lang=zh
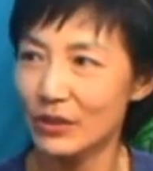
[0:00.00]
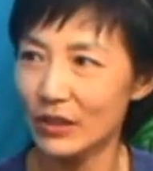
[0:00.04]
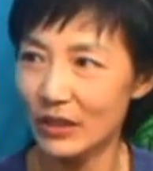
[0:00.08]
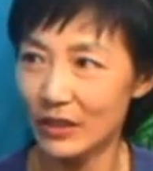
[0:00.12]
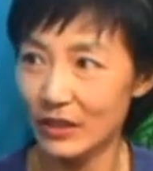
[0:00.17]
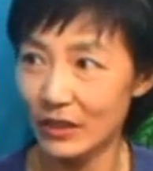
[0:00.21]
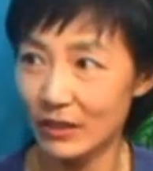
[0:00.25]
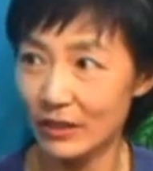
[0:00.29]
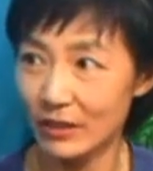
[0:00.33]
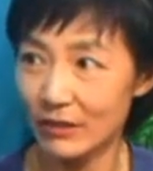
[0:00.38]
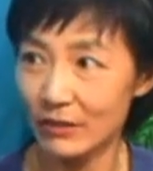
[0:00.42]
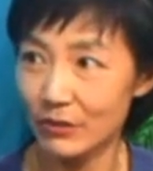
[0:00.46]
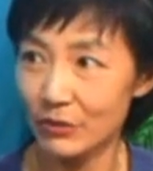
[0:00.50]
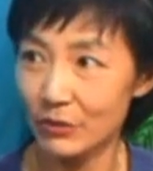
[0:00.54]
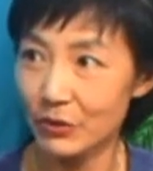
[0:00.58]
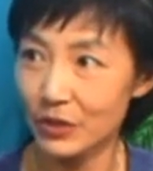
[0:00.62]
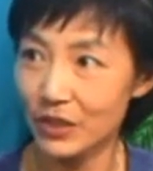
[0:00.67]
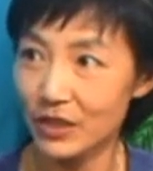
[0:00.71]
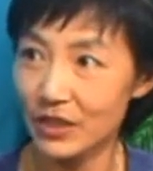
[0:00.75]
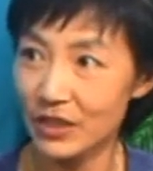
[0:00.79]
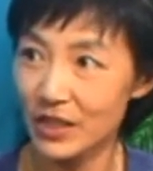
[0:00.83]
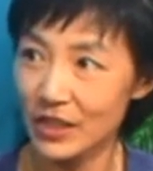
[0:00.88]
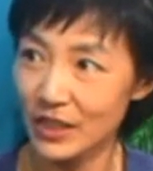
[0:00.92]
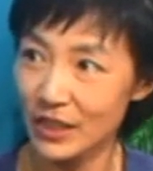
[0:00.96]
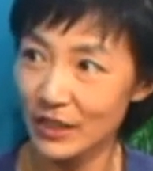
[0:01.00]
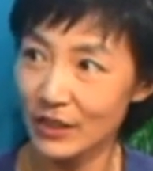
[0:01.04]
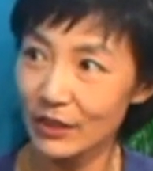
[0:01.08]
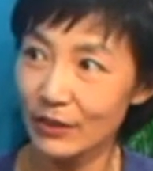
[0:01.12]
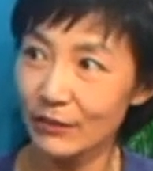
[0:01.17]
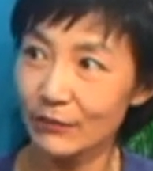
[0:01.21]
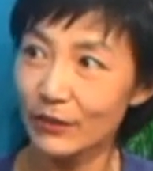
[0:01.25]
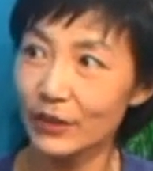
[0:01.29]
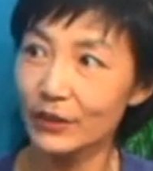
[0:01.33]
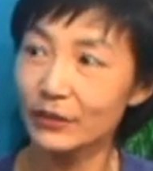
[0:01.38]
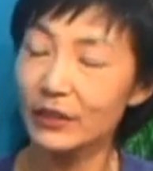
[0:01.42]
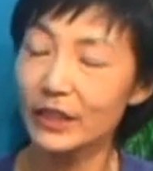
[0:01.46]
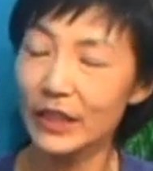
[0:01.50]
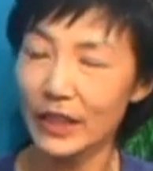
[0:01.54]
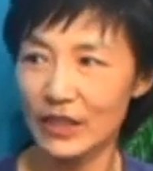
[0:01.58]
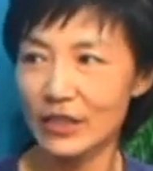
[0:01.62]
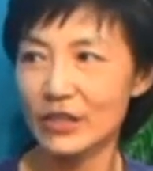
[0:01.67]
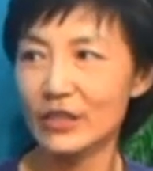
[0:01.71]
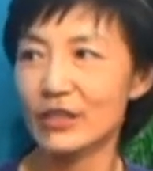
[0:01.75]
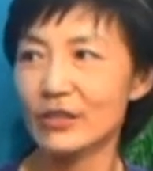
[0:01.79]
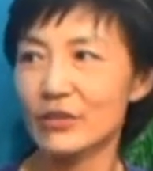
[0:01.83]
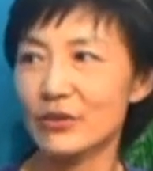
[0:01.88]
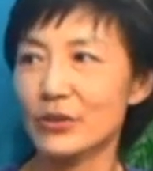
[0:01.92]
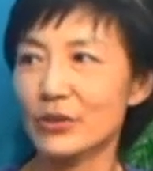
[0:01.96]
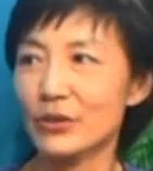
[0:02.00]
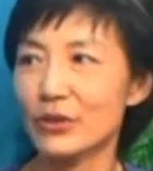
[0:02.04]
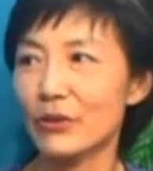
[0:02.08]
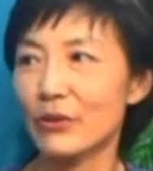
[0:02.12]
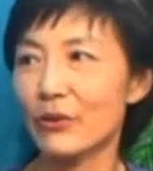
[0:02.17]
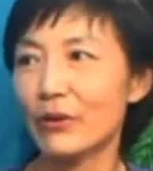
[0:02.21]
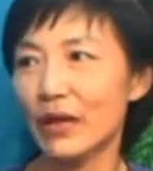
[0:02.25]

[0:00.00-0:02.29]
呃对这些地方感兴趣的